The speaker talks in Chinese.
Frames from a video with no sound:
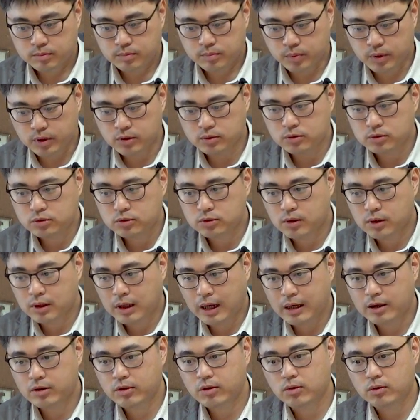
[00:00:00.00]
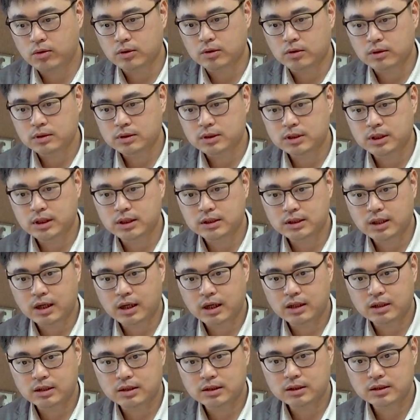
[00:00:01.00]
比如说啦，因为我我之前
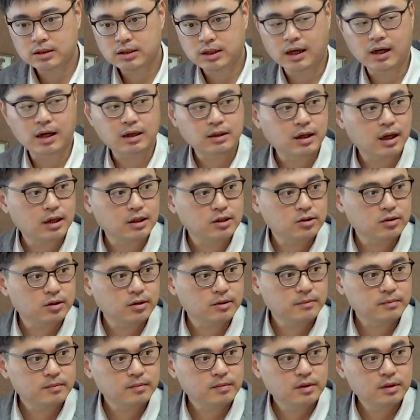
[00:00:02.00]
在香港大学，